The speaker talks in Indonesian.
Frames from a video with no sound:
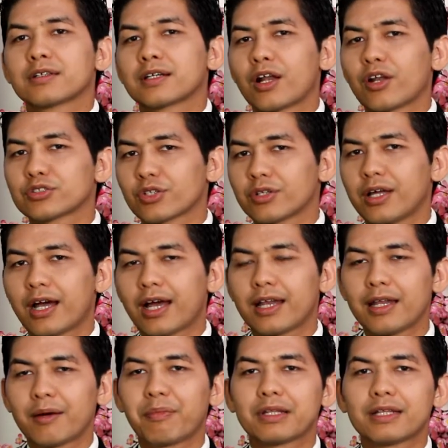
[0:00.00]
Kalau saudara
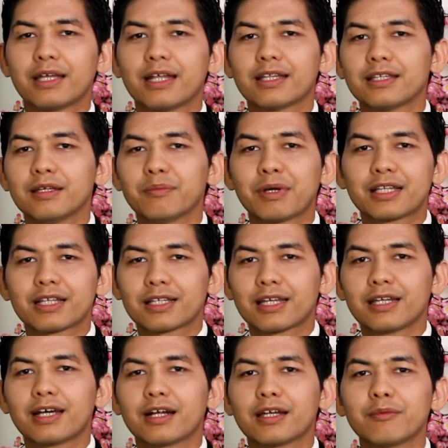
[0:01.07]
dapat lihat di
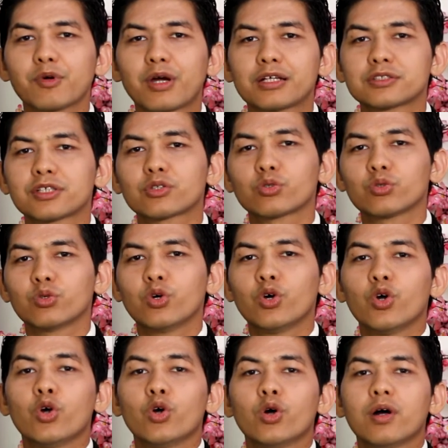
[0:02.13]
MetaTrader ini bukan satu
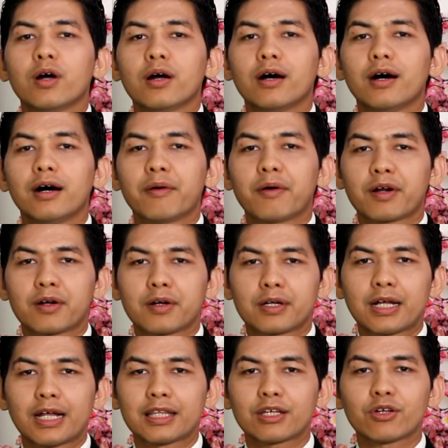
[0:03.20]
uh,
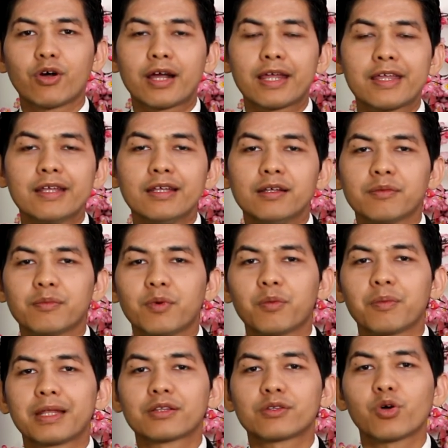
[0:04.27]
kategori
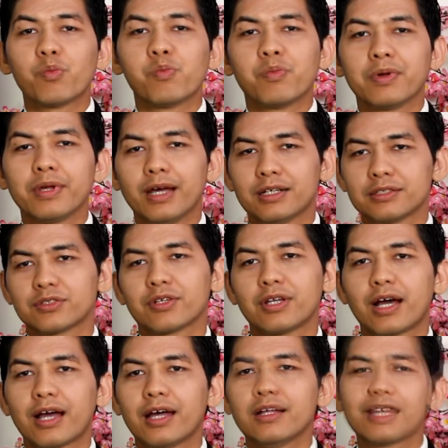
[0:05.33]
momentum ya
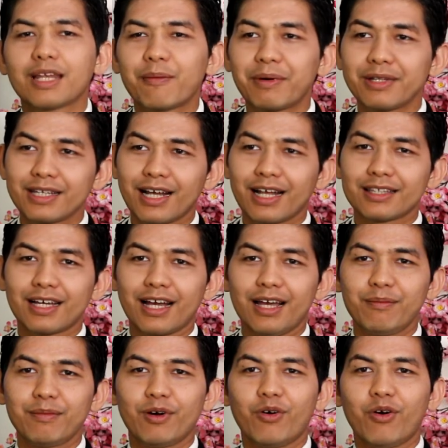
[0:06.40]
saudara. Ya, dapat
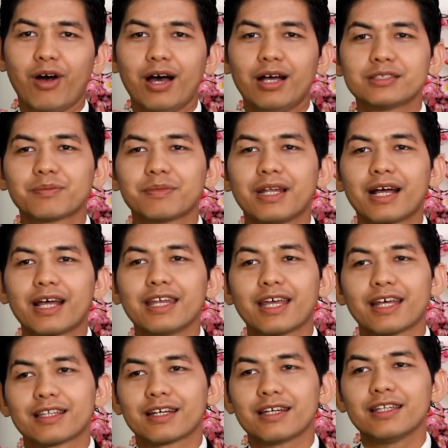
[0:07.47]
dikatakan bahwa sebenarnya
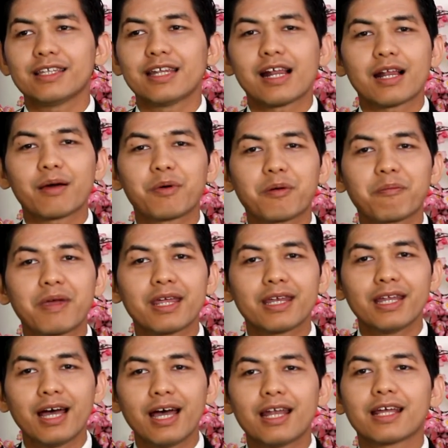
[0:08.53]
indikator ini tidaklah
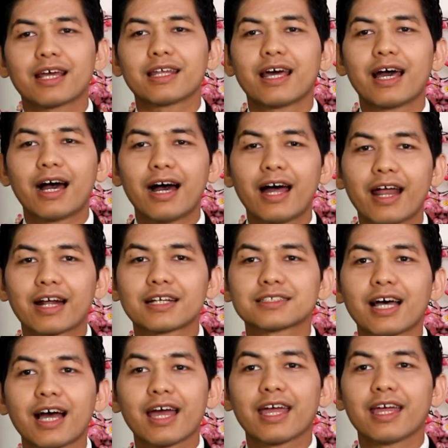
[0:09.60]
berbeda dengan
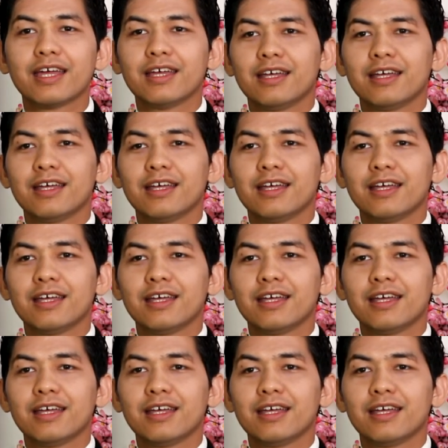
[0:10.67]
RSI.